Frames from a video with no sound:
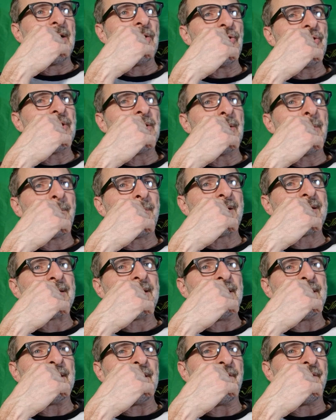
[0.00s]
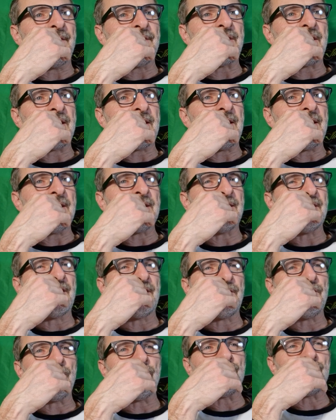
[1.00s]
l'ultima partita, invece Chiesa
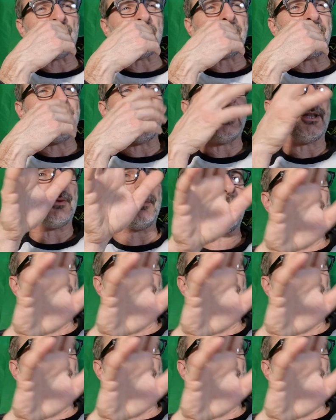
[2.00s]
nervoso ha sbagliato